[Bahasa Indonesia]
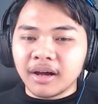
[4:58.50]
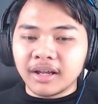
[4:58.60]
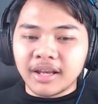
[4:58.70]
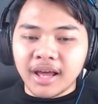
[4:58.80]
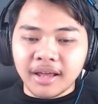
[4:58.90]

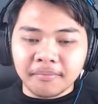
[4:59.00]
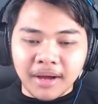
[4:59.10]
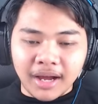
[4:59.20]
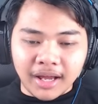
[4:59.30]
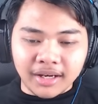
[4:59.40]
dan
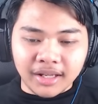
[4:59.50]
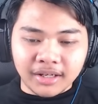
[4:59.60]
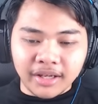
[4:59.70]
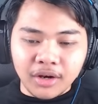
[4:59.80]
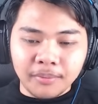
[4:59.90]
makanan.
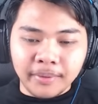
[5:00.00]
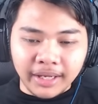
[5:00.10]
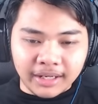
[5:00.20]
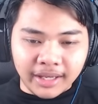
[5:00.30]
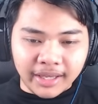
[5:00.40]
Ya
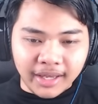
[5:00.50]
lumayan lah ya.